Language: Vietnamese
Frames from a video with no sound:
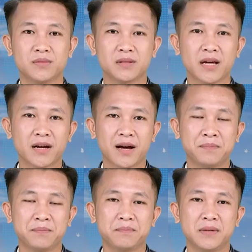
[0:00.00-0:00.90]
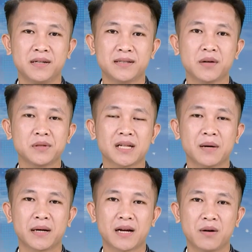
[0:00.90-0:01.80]
Tên cầm mử sao chết cả
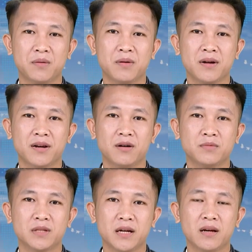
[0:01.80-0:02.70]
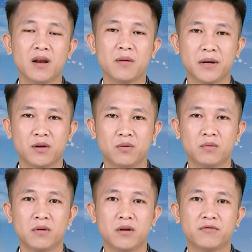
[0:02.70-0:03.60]
mật cầu, đồng chí Lo Minh
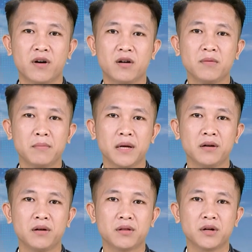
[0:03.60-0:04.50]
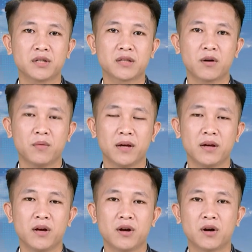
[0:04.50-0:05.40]
Hùng, Phó Bí thư Thường trực tỉnh ủy,
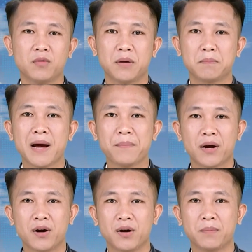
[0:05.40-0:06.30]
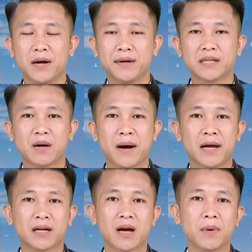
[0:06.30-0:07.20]
cậu uốn bác bằng họp, giao
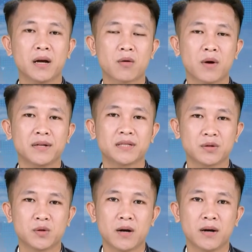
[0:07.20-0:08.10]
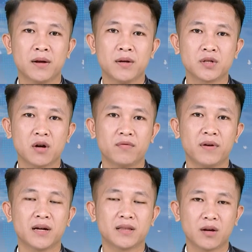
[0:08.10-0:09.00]
bàn các bưng cơ quan trao chuồng, tròi
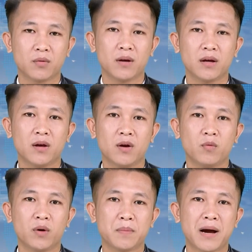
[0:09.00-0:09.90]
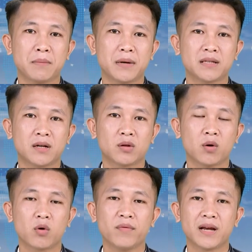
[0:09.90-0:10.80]
viện tỉnh ủy, ủy ban mặt trận Tổ
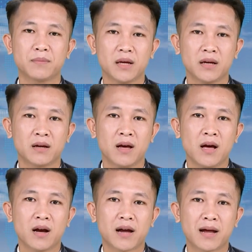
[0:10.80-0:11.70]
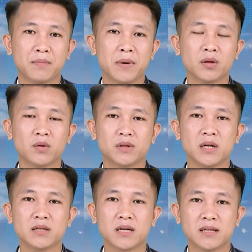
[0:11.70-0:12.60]
quốc Việt Nam tỉnh, cánh bưng tổ chức
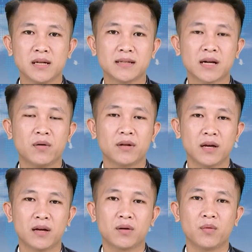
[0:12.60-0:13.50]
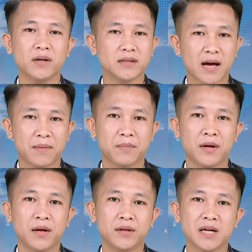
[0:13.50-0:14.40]
chính trị xã hội tỉnh Quý Sàm,
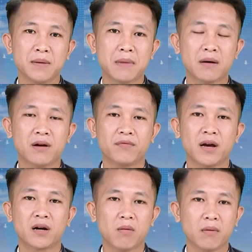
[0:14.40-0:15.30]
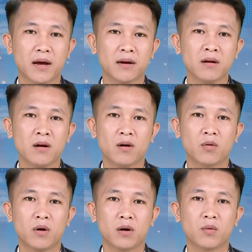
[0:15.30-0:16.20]
trên báo nà viện cốc kén,
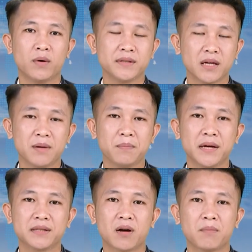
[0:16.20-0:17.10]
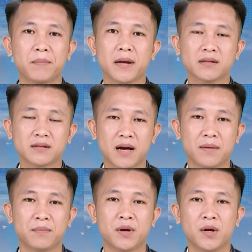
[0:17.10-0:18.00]
quần quý sĩ pì sòng pan ra
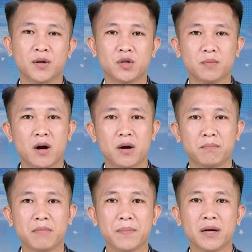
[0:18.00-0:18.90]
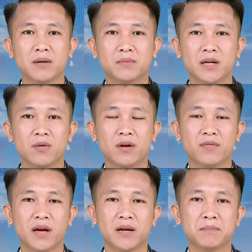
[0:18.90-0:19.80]
sàm, trong họp, mấy bưng đồng chí Ủy
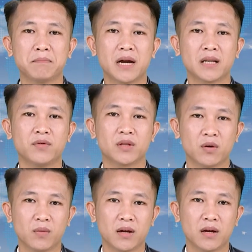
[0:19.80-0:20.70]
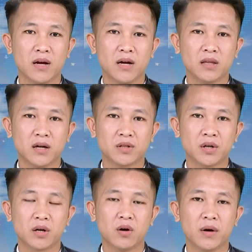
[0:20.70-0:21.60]
viên Ban Thường vụ tỉnh ủy, Thường
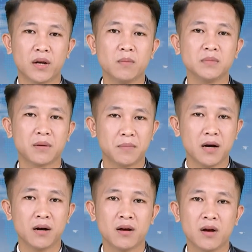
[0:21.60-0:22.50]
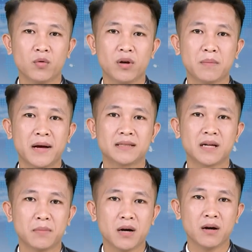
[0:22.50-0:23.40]
trực Hội đồng dân Mương, Ủy ban
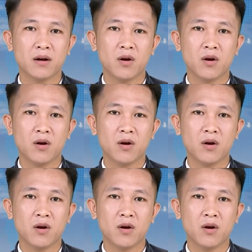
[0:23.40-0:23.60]
dân Mương,